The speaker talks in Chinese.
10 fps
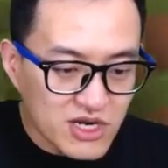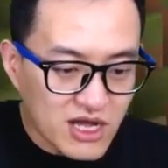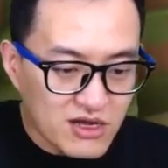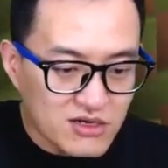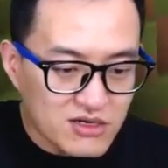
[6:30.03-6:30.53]

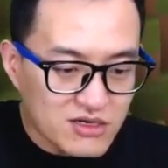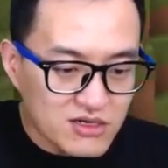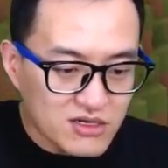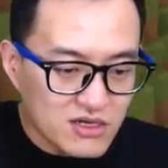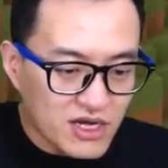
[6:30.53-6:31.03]
了。
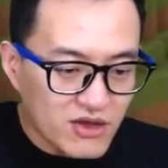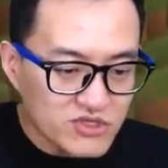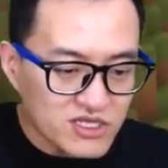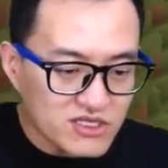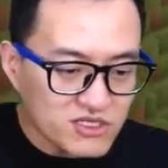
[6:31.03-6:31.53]
哎，我
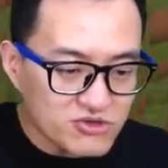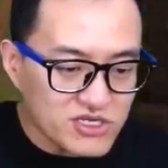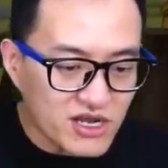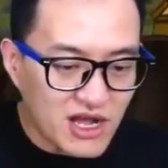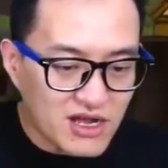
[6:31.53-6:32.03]
得到道具
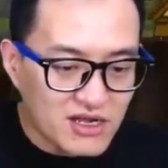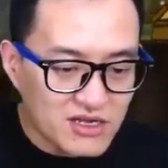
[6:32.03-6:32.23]
箱了。